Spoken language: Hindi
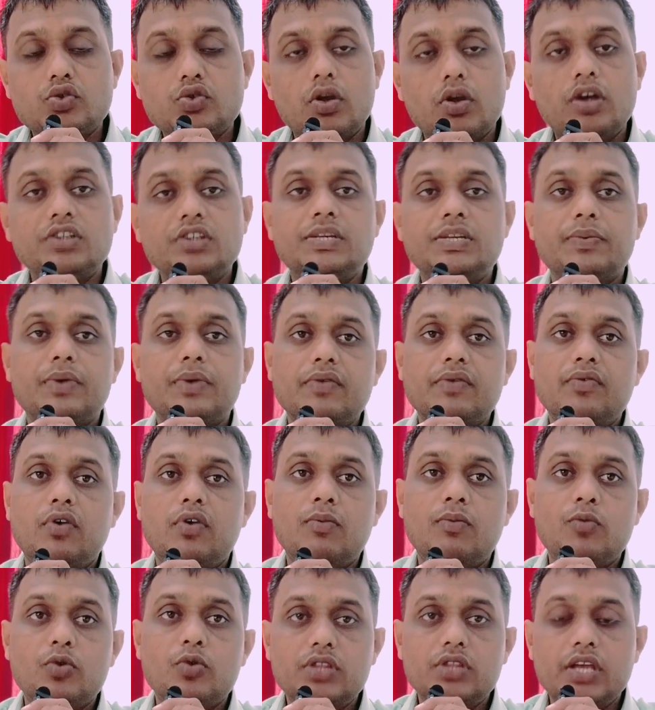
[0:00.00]
स्कॉलरशिप के
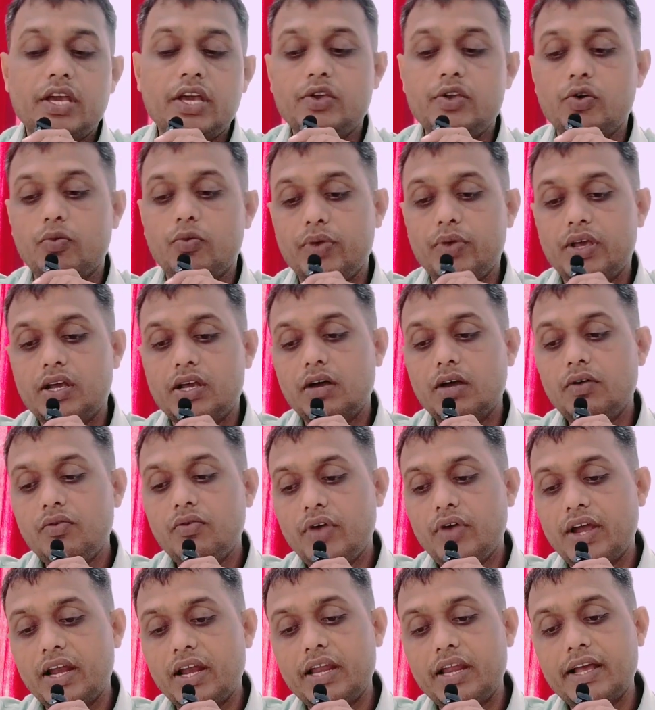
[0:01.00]
फॉर्म होते हैं यूपी
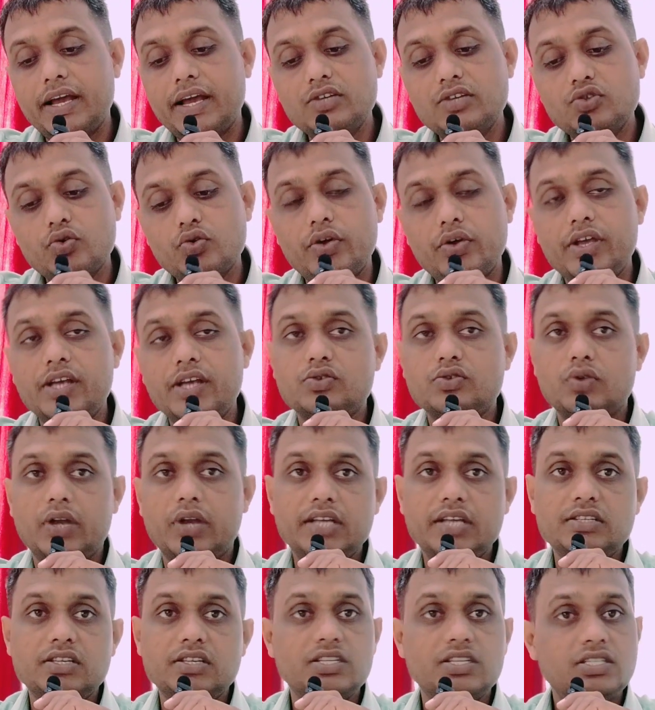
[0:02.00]
का फाइनली गाइज वो एक
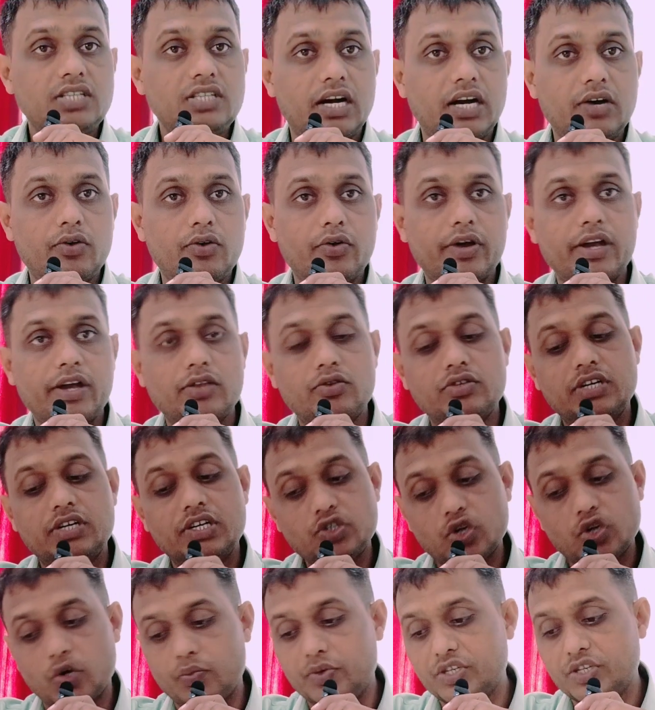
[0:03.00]
जुलाई से स्टार्ट हो
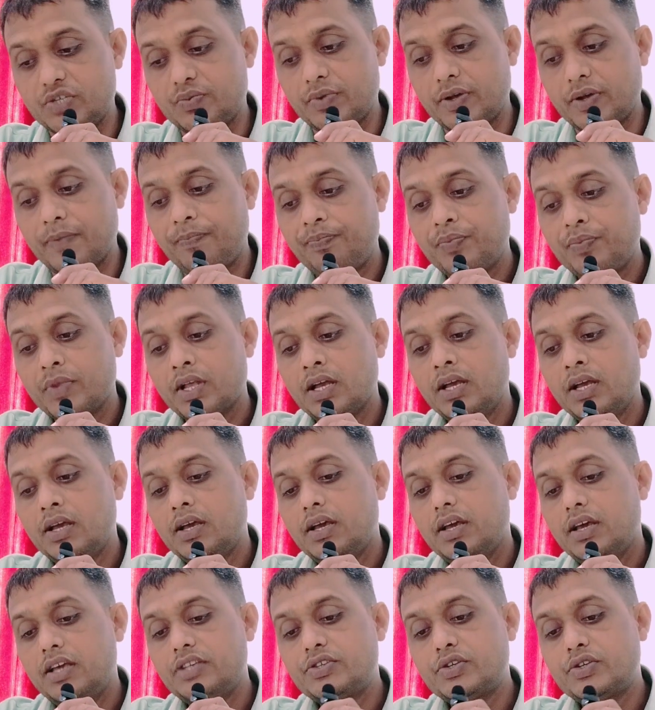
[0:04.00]
गया दो में
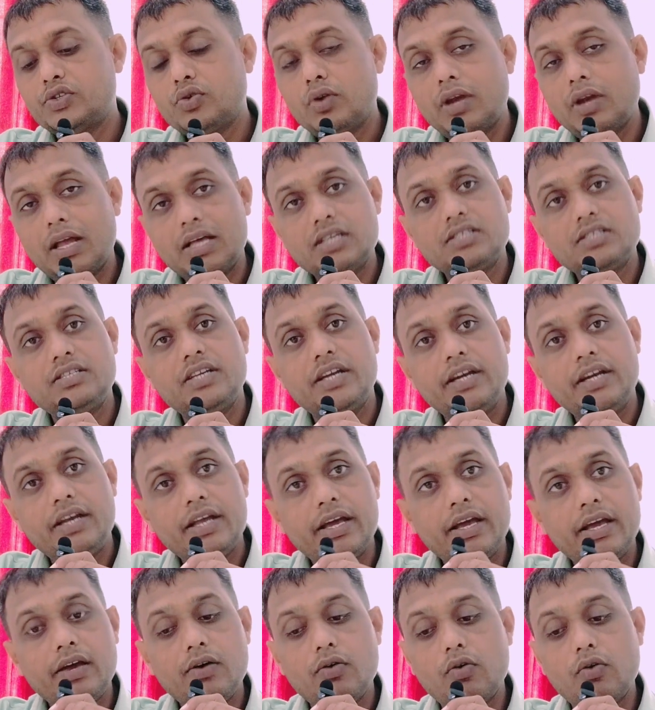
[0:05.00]
इसकी जो लास्ट
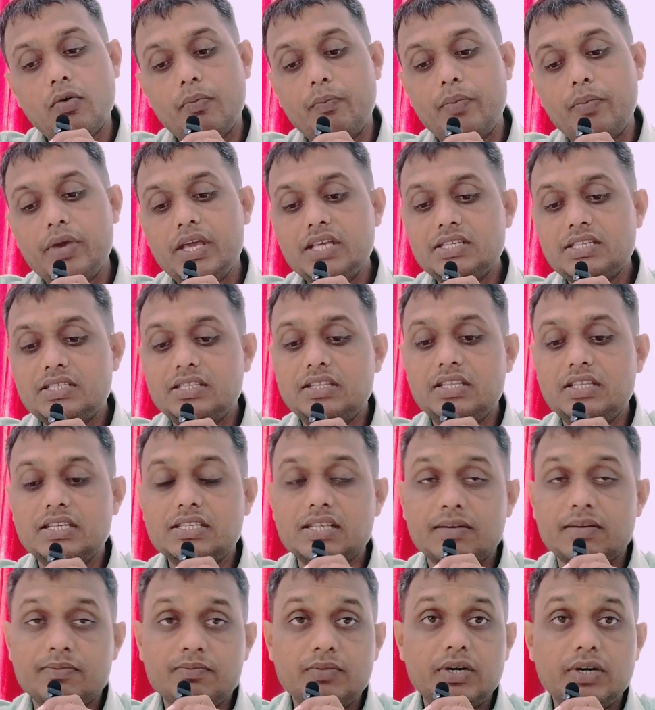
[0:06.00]
डेट है वो 20
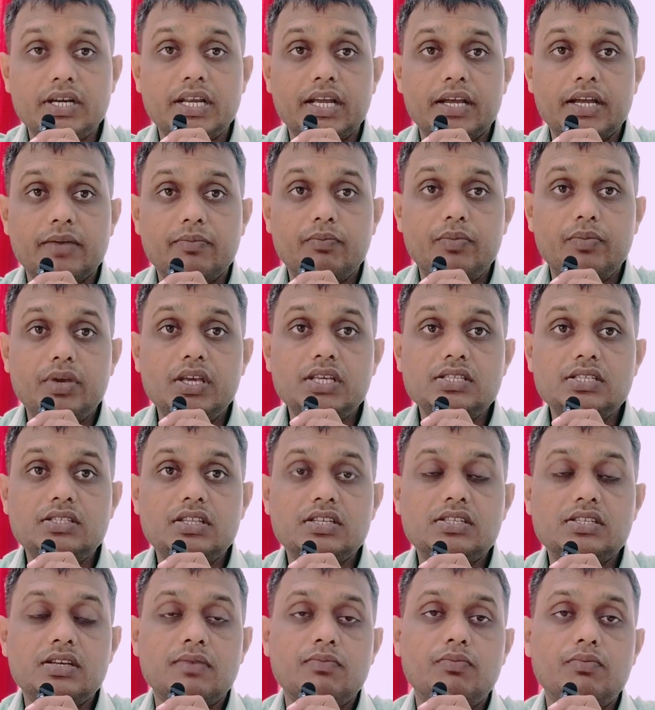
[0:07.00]
दिसंबर है
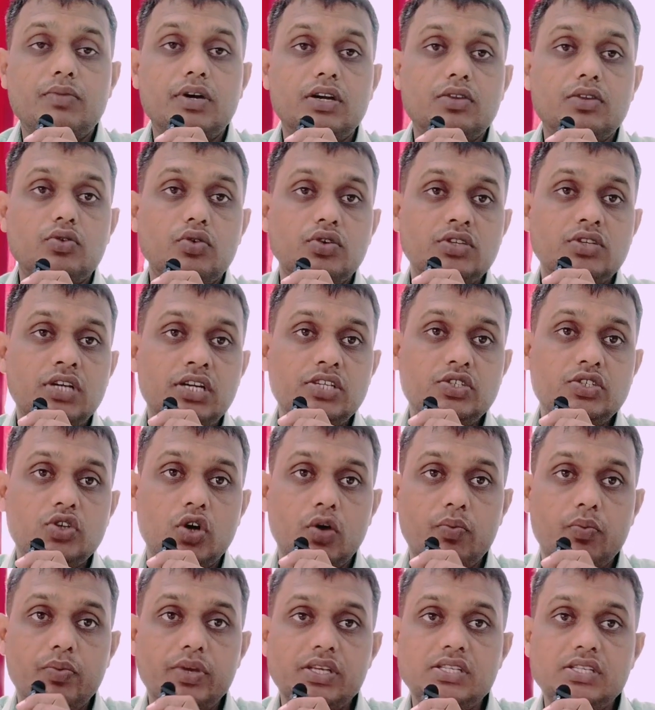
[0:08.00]
20 दिसंबर
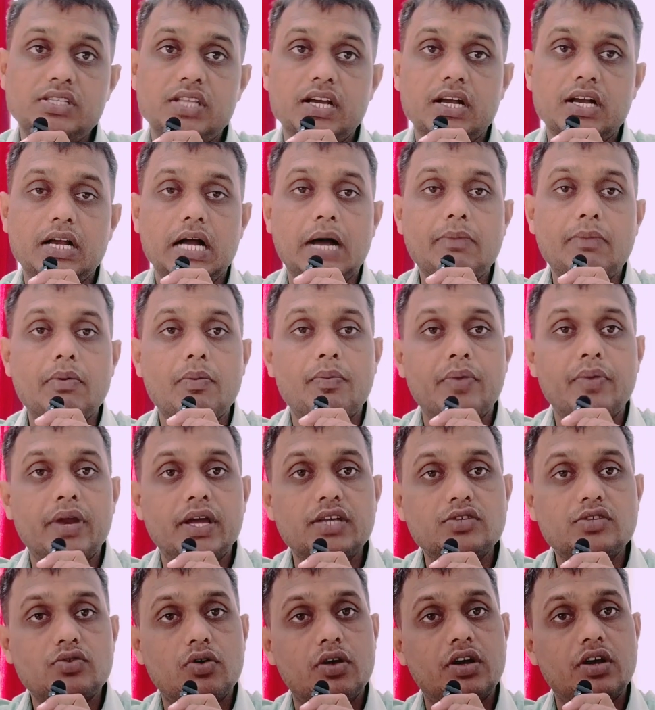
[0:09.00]
2024 तक आप
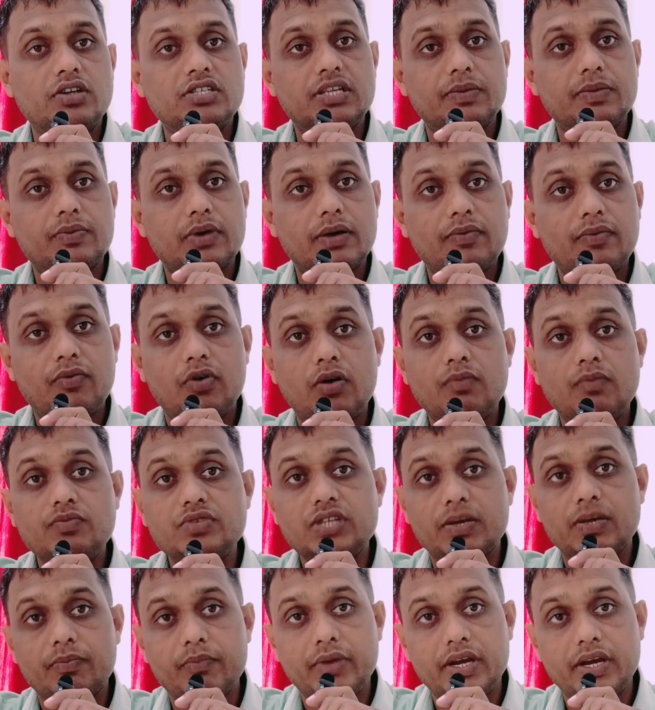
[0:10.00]
अपना स्कॉलरशिप का
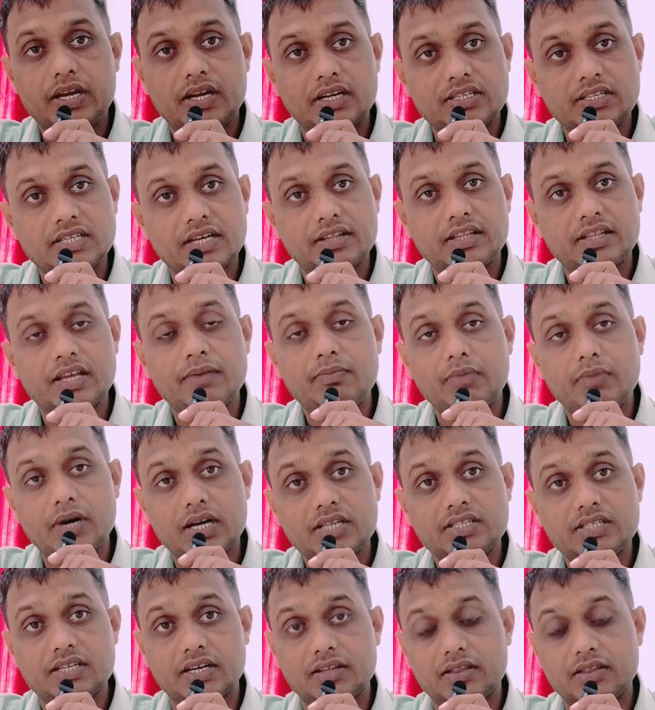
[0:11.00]
फॉर्म सबमिट कर सकते हैं
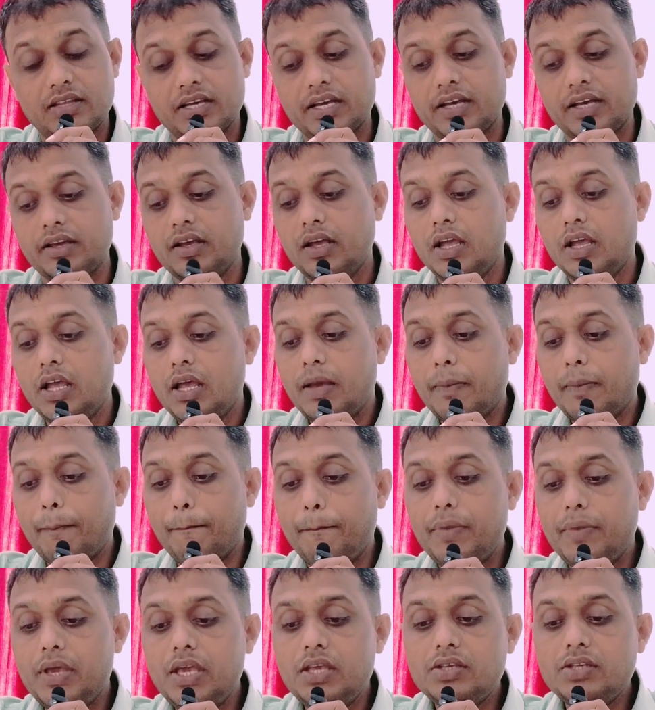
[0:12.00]
भर सकते हैं
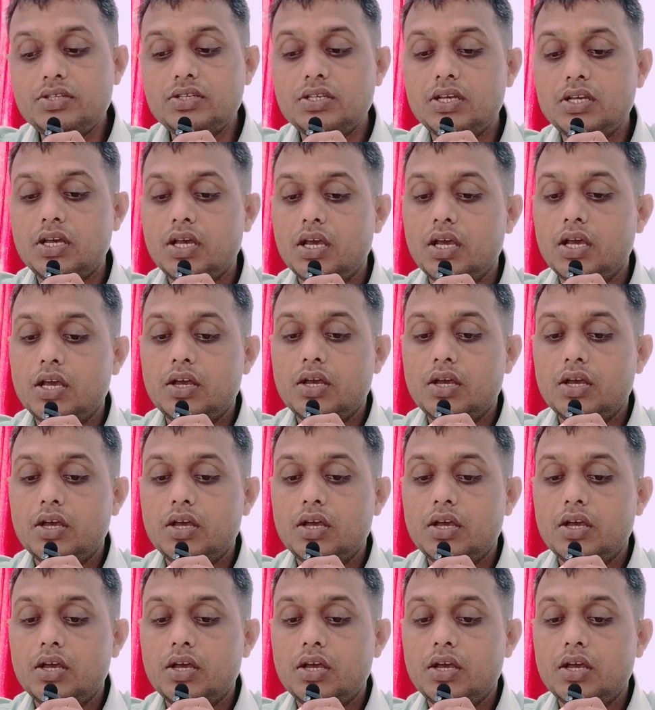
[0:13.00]
20